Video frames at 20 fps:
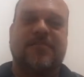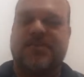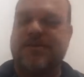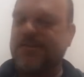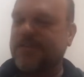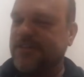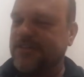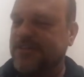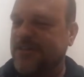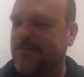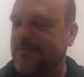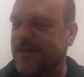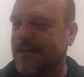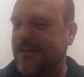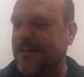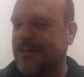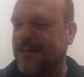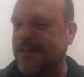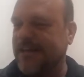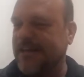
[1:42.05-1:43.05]
O pessoal tá chamando
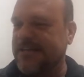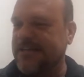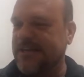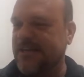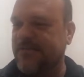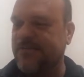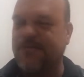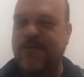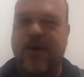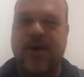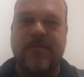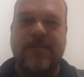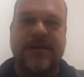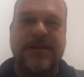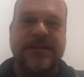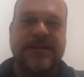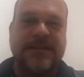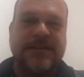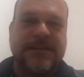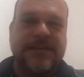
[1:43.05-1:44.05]
aí da grande
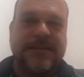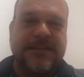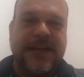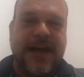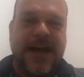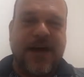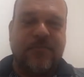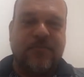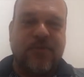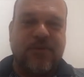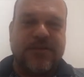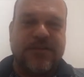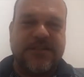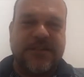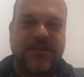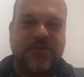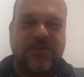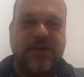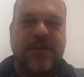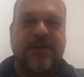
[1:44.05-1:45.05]
reforma da
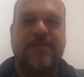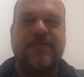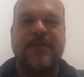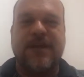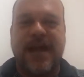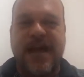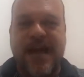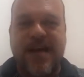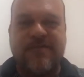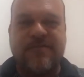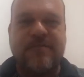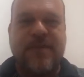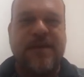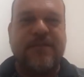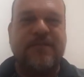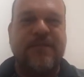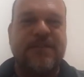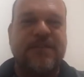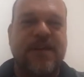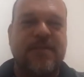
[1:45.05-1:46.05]
aposentadoria. Flávio,
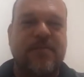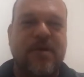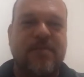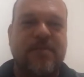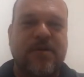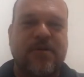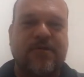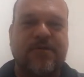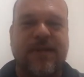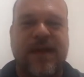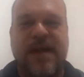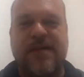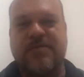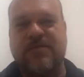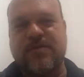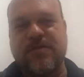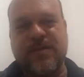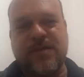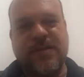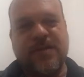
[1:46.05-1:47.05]
bem-vindo aí, meu amigo
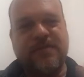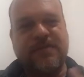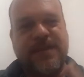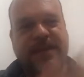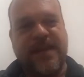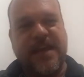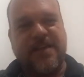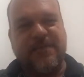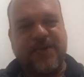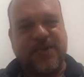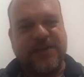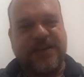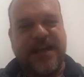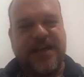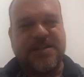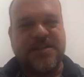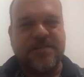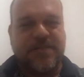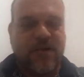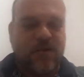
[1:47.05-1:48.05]
Flávio. Fiquem à
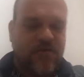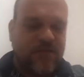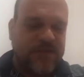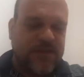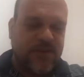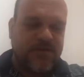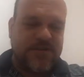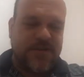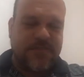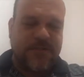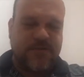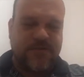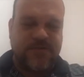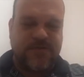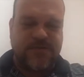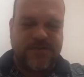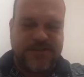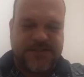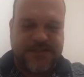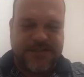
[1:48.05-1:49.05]
vontade aí para convidar os amigos
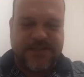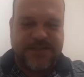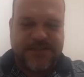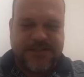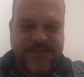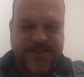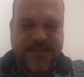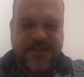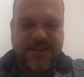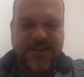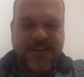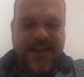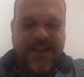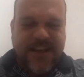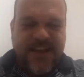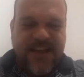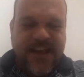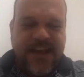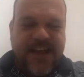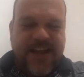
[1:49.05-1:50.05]
de vocês.
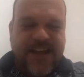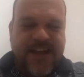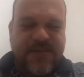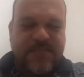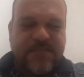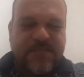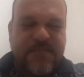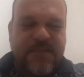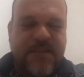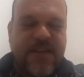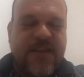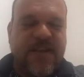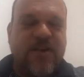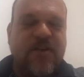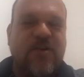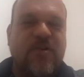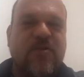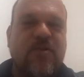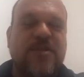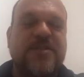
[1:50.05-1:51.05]
E aí,
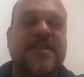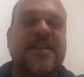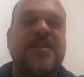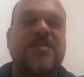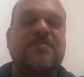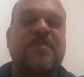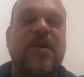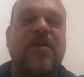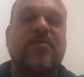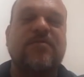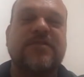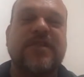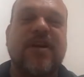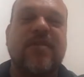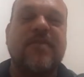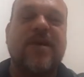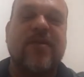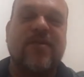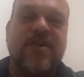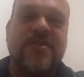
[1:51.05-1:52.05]
eu gostaria de
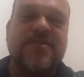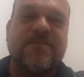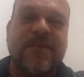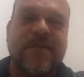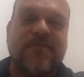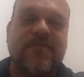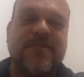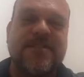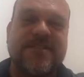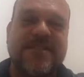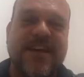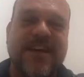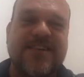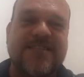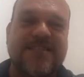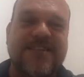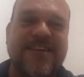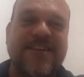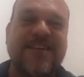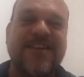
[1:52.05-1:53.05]
perguntar uma coisa para
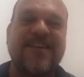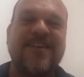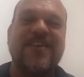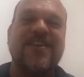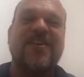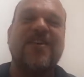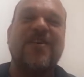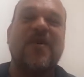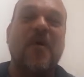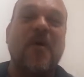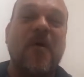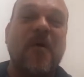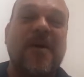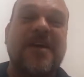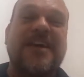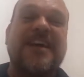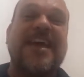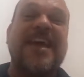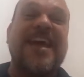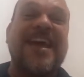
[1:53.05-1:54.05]
vocês, né? O
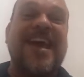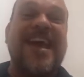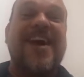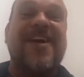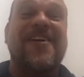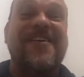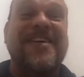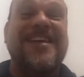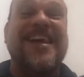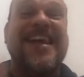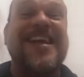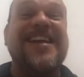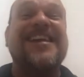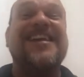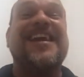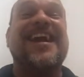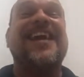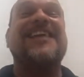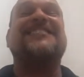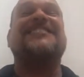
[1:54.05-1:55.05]
que é o
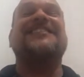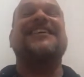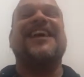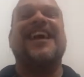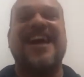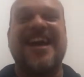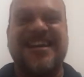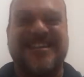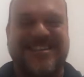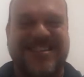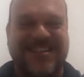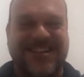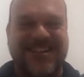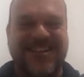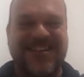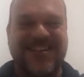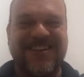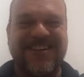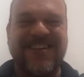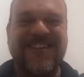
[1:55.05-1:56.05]

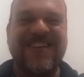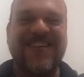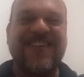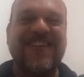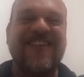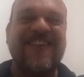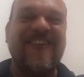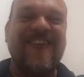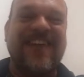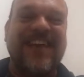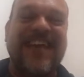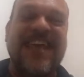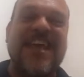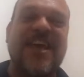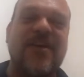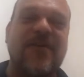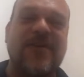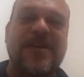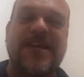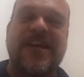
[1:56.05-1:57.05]
INSS? O
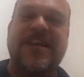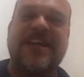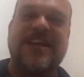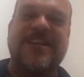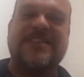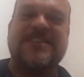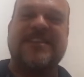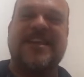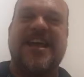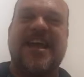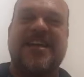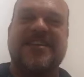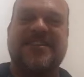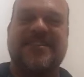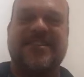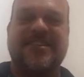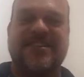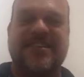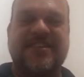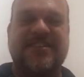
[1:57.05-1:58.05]
que é o
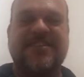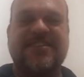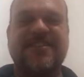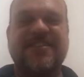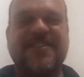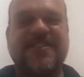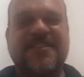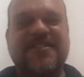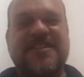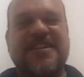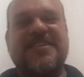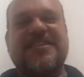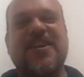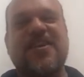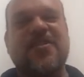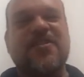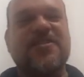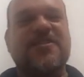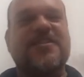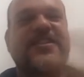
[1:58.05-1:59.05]
INSS, né? Vocês
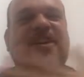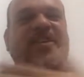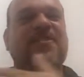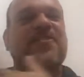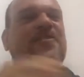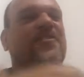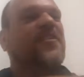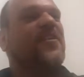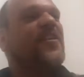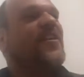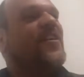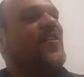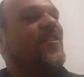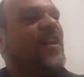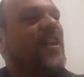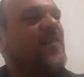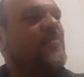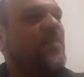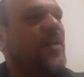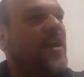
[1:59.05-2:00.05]
têm noção? Eu
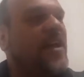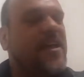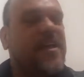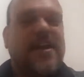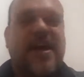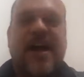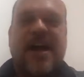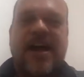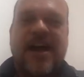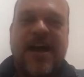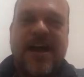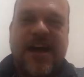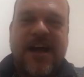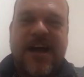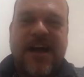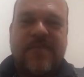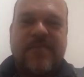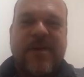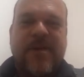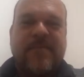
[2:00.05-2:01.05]
lembro aí,
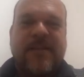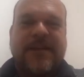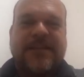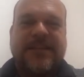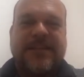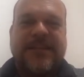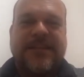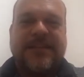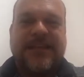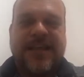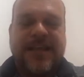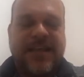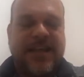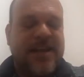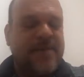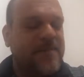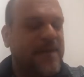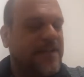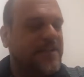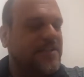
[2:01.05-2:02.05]
a, a, minha madrinha tá aí,
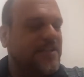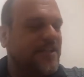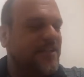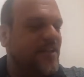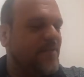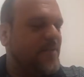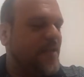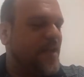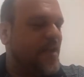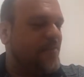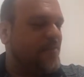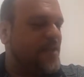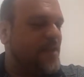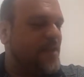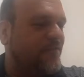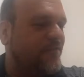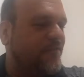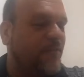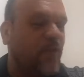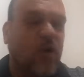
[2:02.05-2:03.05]
ela é minha tia também, a
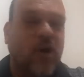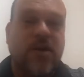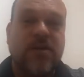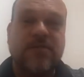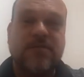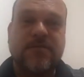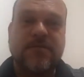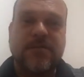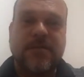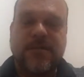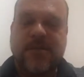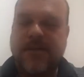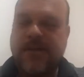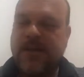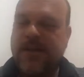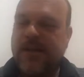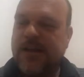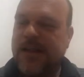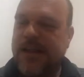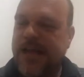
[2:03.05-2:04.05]
avó
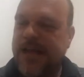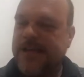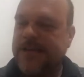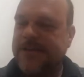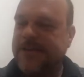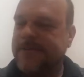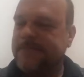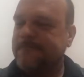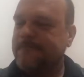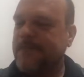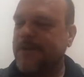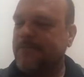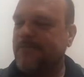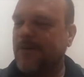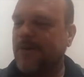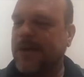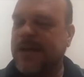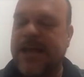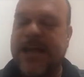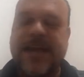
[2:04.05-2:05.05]
Leia, né? Minha
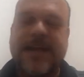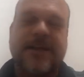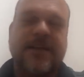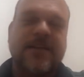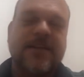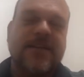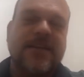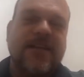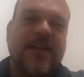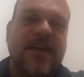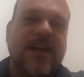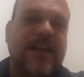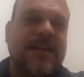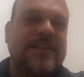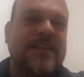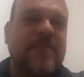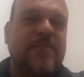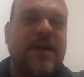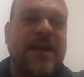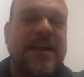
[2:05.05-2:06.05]
avó Leia, ela
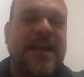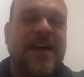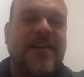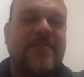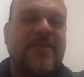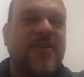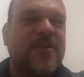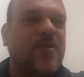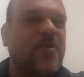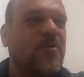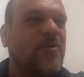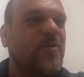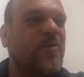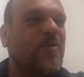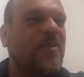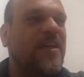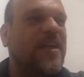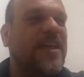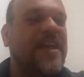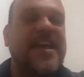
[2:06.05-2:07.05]
trabalhava no
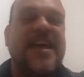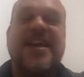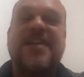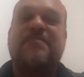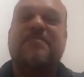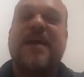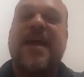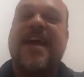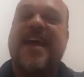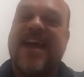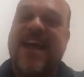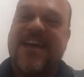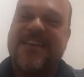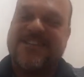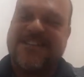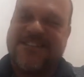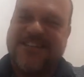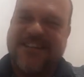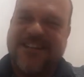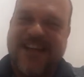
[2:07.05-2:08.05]

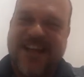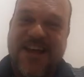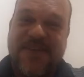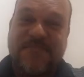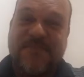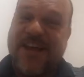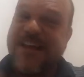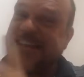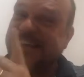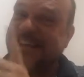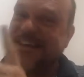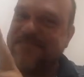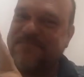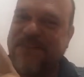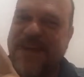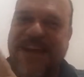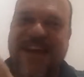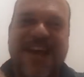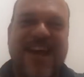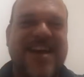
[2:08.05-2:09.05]
INPS, na época
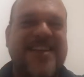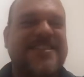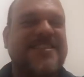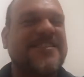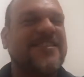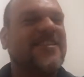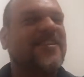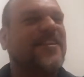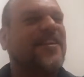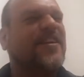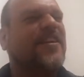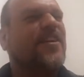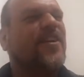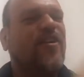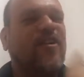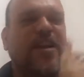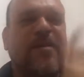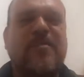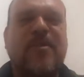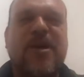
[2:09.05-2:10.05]
INPS.
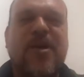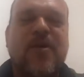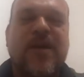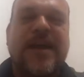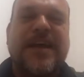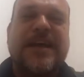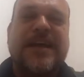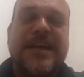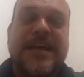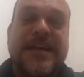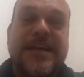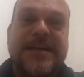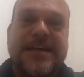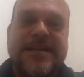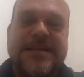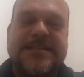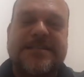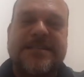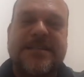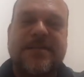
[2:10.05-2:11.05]
Eu lembro que eu era
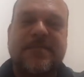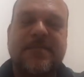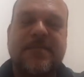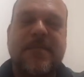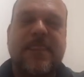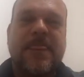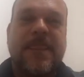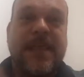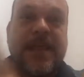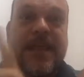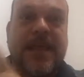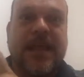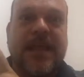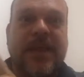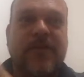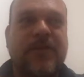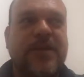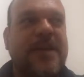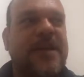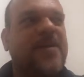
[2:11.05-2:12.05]
criança ia
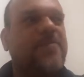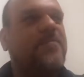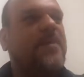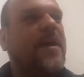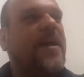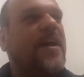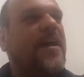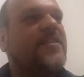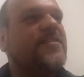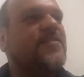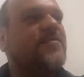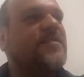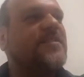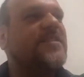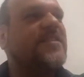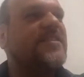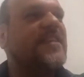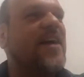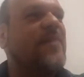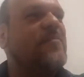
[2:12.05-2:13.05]
lá no INPS
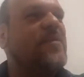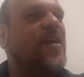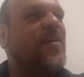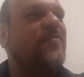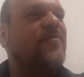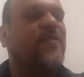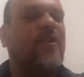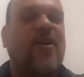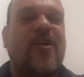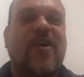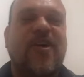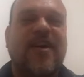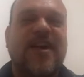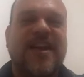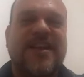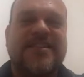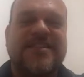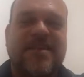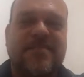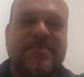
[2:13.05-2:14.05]
visitar a minha avó,
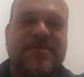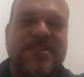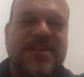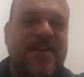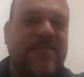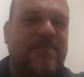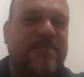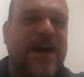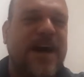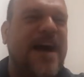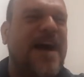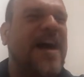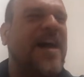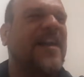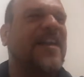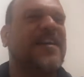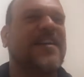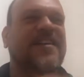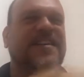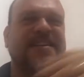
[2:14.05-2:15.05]
ela sempre tinha
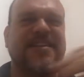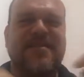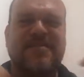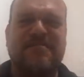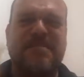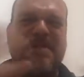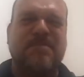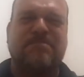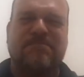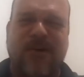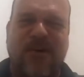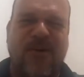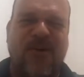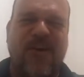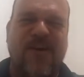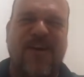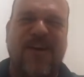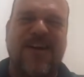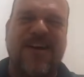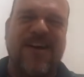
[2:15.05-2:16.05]
bala,
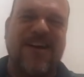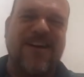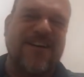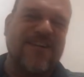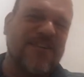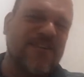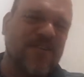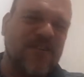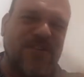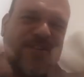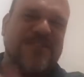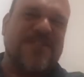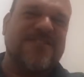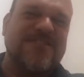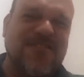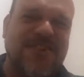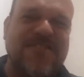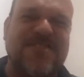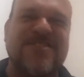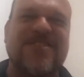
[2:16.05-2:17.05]
pipoca, coisas
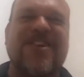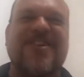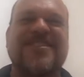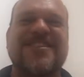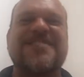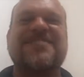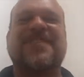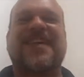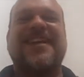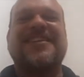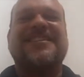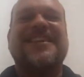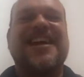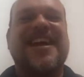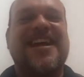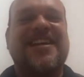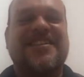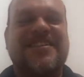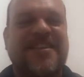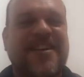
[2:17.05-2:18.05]
gostosas pra
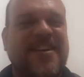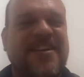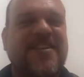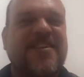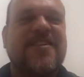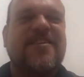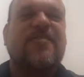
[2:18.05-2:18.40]
gente, né?